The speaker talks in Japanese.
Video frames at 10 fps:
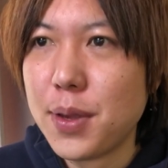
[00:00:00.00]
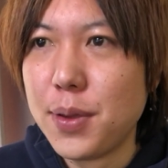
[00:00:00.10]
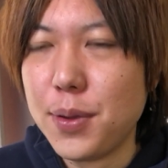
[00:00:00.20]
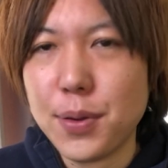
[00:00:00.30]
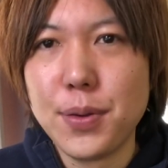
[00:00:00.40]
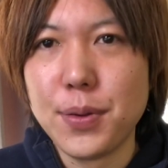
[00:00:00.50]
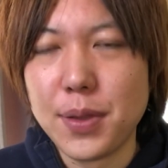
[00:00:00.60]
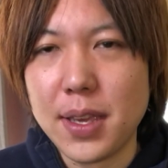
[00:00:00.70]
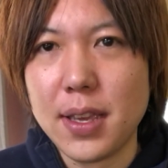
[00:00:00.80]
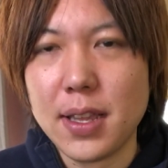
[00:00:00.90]
いうふう
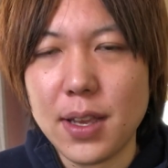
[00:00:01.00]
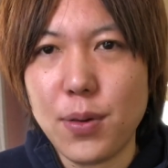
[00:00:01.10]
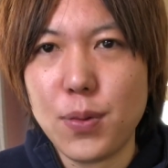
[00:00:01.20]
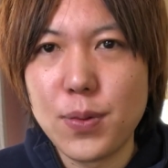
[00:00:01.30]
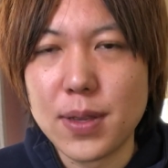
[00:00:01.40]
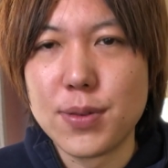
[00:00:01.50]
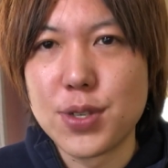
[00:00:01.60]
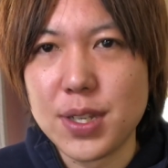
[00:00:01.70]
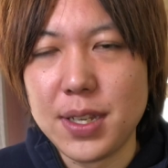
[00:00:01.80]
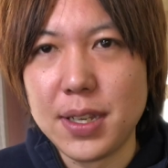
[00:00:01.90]
にで思ってる
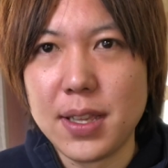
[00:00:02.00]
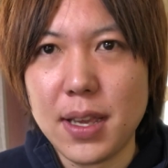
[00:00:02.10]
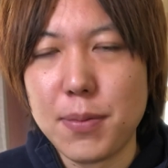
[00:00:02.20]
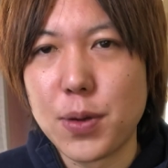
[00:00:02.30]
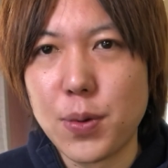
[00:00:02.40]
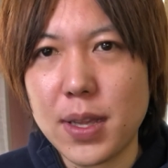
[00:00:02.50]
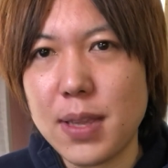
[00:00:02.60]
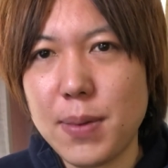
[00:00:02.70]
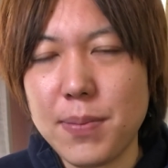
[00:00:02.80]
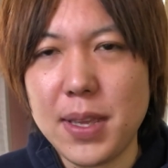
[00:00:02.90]
しで、まあ、こうやっ
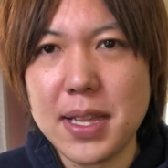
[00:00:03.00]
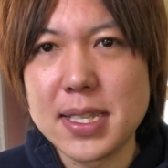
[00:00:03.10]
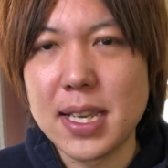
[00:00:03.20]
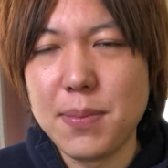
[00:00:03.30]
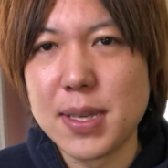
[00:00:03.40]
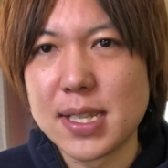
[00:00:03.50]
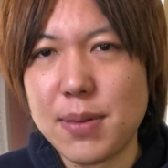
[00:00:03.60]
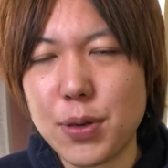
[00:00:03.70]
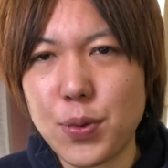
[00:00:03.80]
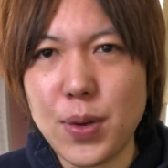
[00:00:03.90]
てまあみんなさ今さ、
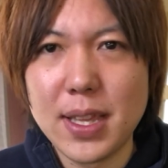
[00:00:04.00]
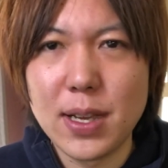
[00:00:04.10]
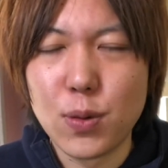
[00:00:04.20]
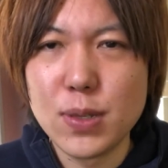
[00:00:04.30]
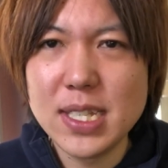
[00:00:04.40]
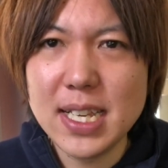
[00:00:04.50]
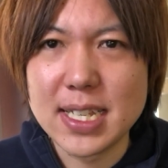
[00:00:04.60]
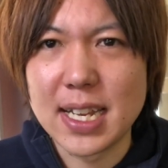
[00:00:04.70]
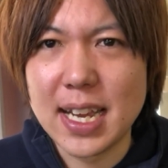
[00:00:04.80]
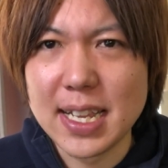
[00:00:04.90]
まあ、不安なご時世
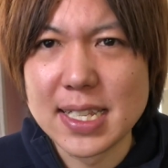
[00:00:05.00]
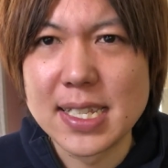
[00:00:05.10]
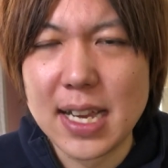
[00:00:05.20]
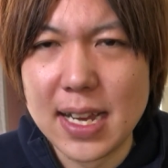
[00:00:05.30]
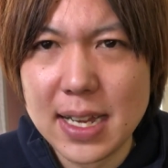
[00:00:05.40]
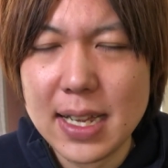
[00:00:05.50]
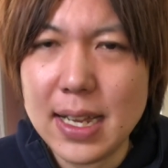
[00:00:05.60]
じゃないですか。